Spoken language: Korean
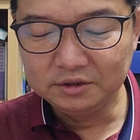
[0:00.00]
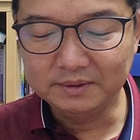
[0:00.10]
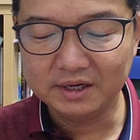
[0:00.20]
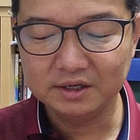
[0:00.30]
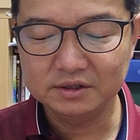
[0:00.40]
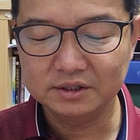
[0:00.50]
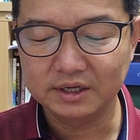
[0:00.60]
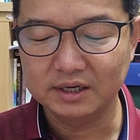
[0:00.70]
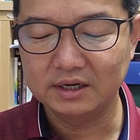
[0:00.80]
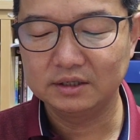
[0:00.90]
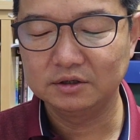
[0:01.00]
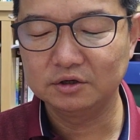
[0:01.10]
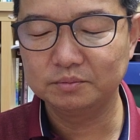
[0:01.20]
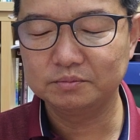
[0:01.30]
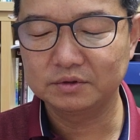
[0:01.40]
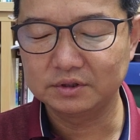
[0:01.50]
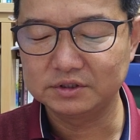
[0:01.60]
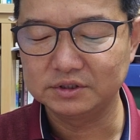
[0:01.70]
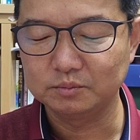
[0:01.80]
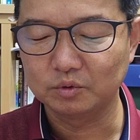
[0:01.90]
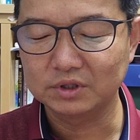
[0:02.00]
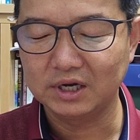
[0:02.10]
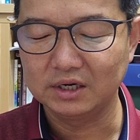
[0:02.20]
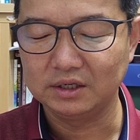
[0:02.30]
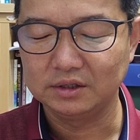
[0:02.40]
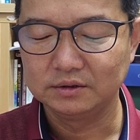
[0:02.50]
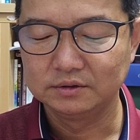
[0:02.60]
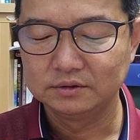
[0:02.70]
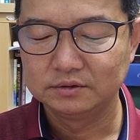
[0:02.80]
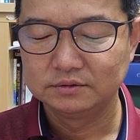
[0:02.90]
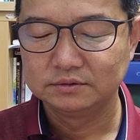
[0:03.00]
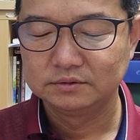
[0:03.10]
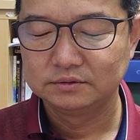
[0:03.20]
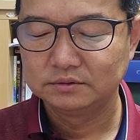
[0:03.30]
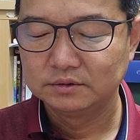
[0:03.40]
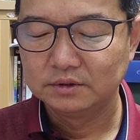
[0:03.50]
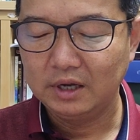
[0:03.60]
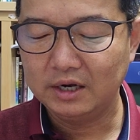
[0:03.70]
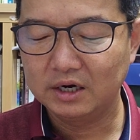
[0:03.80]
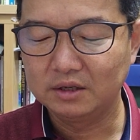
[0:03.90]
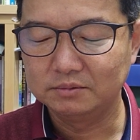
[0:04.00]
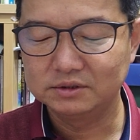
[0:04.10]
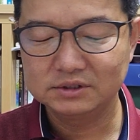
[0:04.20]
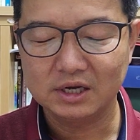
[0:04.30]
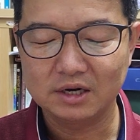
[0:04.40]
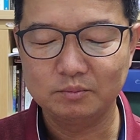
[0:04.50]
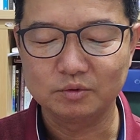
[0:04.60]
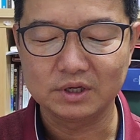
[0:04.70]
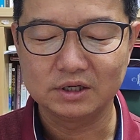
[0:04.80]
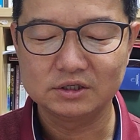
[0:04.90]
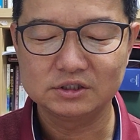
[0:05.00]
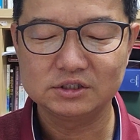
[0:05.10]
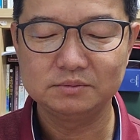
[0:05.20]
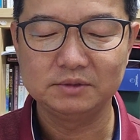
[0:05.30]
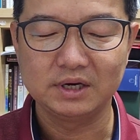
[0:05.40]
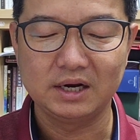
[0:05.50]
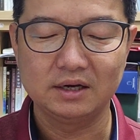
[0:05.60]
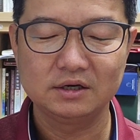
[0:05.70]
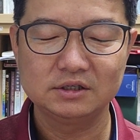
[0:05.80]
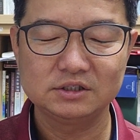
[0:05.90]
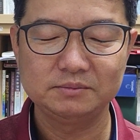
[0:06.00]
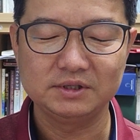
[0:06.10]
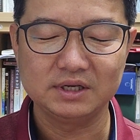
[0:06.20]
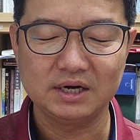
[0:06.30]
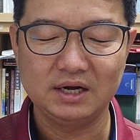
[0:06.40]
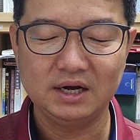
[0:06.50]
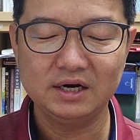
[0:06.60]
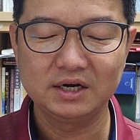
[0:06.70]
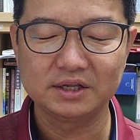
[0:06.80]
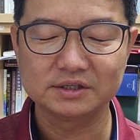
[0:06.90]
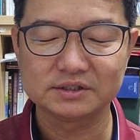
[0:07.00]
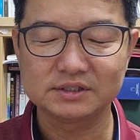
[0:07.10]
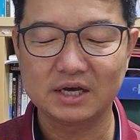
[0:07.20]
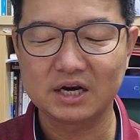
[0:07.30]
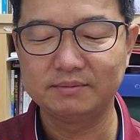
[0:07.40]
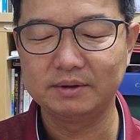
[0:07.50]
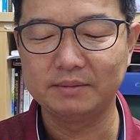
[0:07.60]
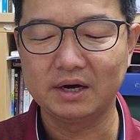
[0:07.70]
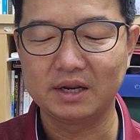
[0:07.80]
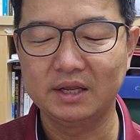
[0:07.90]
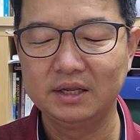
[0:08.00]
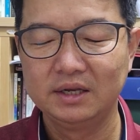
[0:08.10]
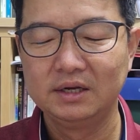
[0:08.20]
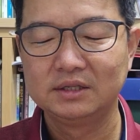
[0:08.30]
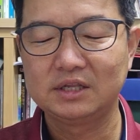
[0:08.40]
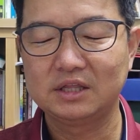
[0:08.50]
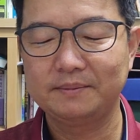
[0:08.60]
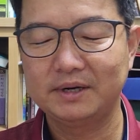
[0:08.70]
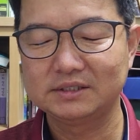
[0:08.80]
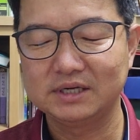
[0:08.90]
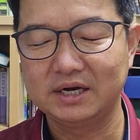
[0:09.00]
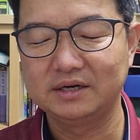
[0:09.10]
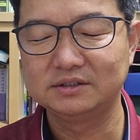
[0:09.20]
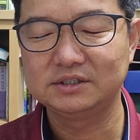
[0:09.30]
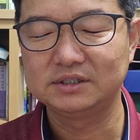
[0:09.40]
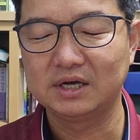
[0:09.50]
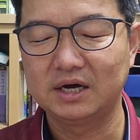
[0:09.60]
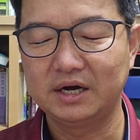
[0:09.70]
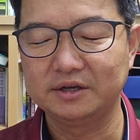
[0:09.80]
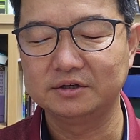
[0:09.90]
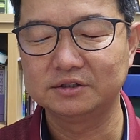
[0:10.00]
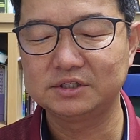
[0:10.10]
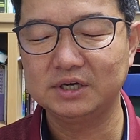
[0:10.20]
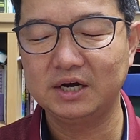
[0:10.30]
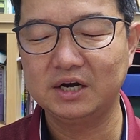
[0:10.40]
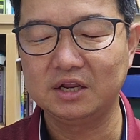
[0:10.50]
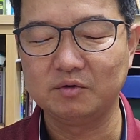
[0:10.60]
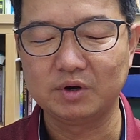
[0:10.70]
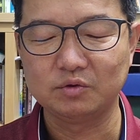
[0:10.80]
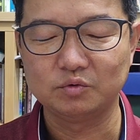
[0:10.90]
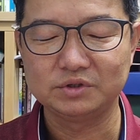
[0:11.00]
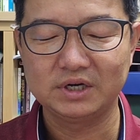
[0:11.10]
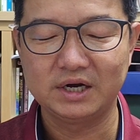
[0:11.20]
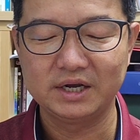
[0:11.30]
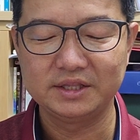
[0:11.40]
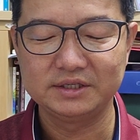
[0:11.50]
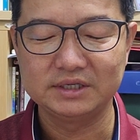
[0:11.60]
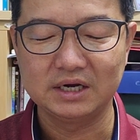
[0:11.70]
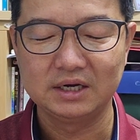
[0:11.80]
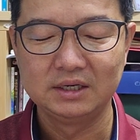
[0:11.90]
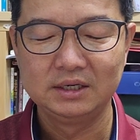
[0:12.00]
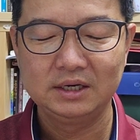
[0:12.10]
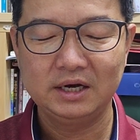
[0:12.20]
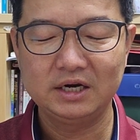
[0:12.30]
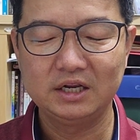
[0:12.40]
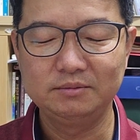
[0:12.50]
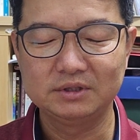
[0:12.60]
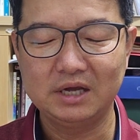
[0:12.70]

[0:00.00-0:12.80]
이 말이 그대가 어렵지 못하니 하나님은 사람보다 크심이라 크심이니라 하나님께서 사람의 말에 대답하지 않으신다 하여 어찌 하나님과 논쟁하겠느냐 하나님은